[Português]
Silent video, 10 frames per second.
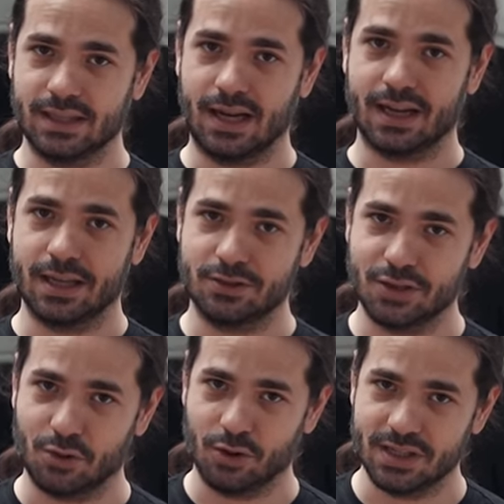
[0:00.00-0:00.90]
a
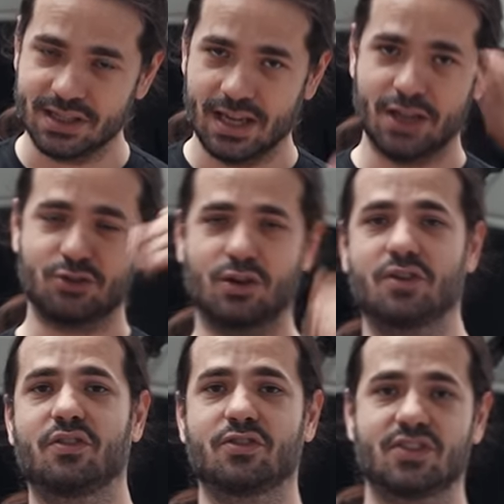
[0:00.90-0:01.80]
502 é só
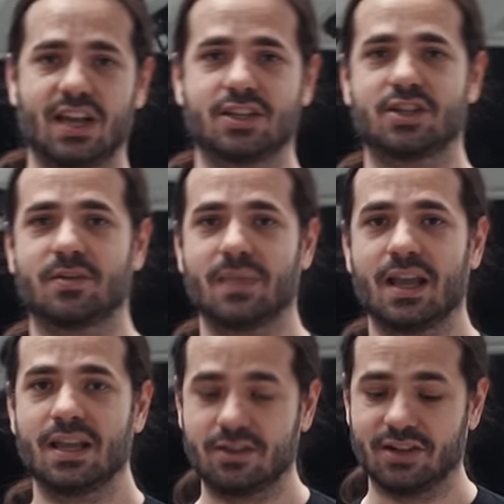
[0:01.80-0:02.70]
nível 7.
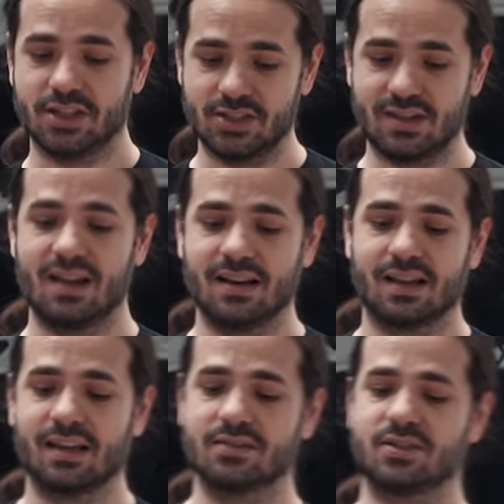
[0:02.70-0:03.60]
Então a gente tem na
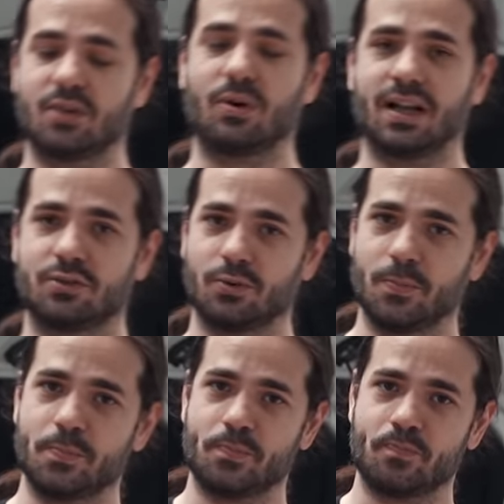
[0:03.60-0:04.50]
504
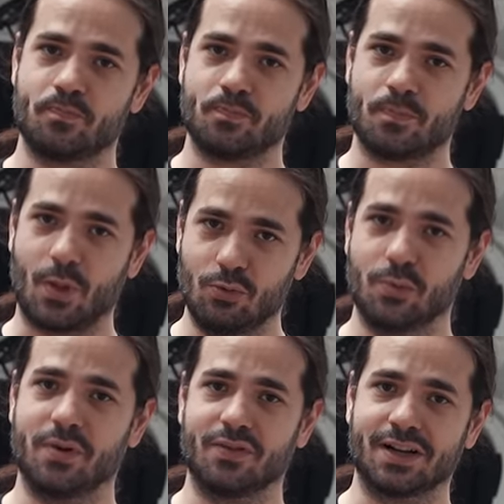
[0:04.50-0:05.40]
um
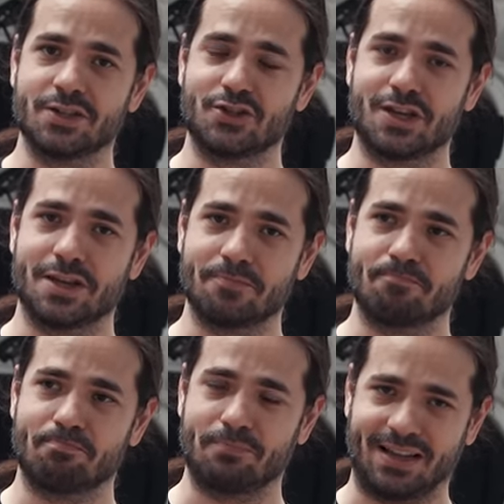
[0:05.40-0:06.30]
lubrificante que
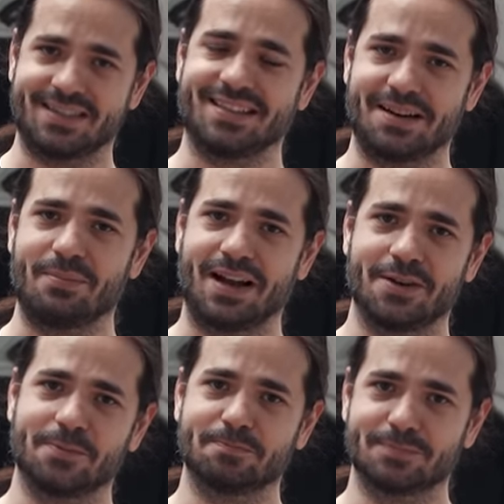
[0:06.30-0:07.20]
passa
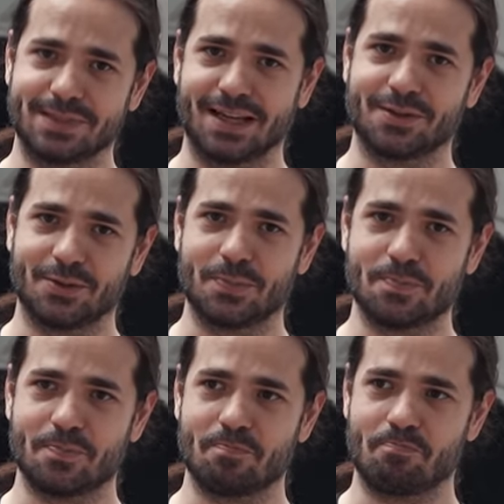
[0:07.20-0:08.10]
trabalho, certo?
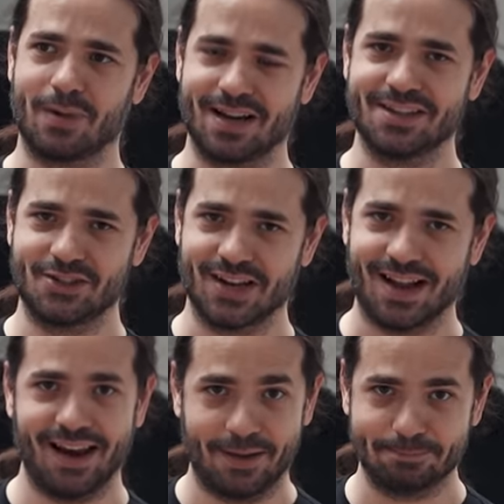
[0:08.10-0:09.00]
Para ele
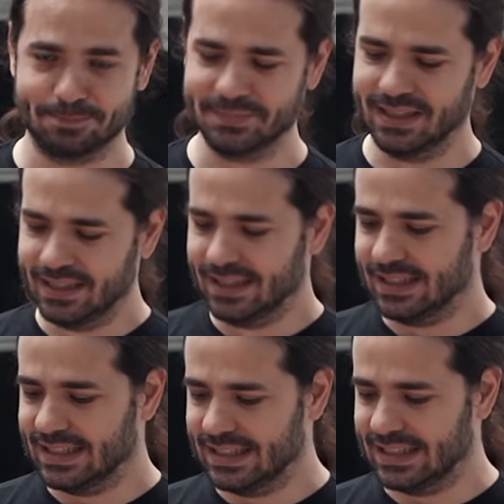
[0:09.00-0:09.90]
chegar lá.
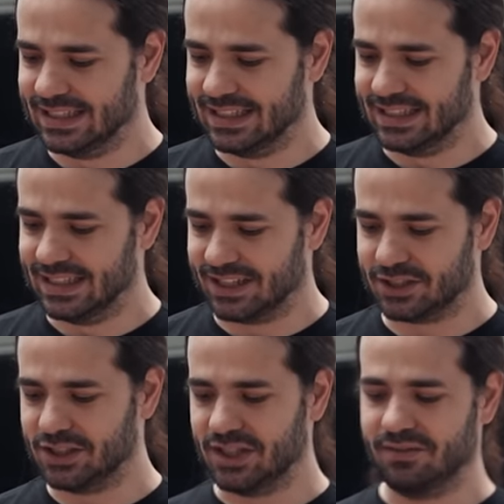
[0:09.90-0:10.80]
E a
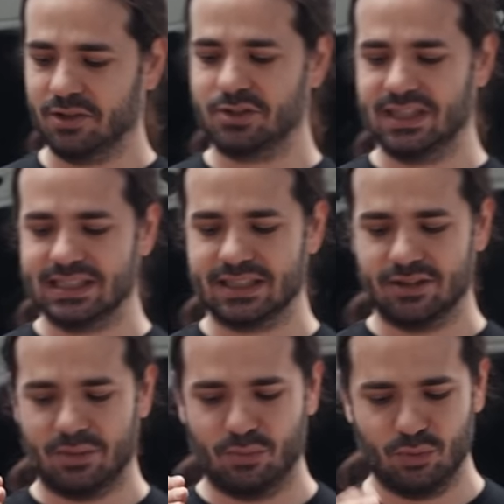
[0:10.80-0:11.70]
gente já vem
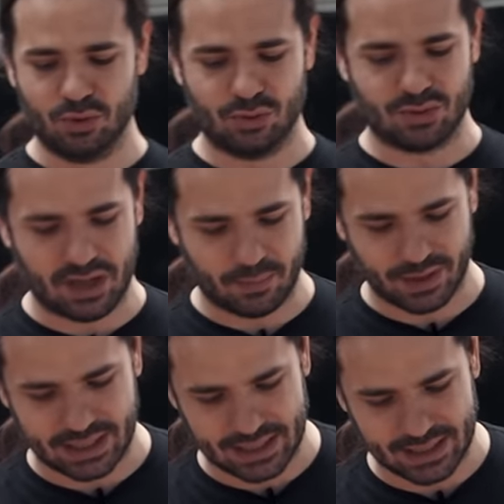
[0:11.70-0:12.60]
utilizando há muito tempo
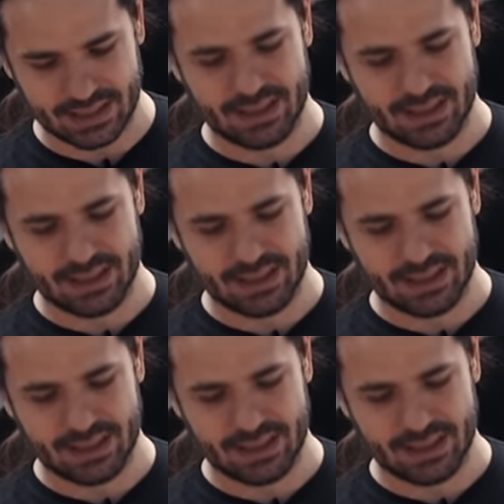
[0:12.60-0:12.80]
aqui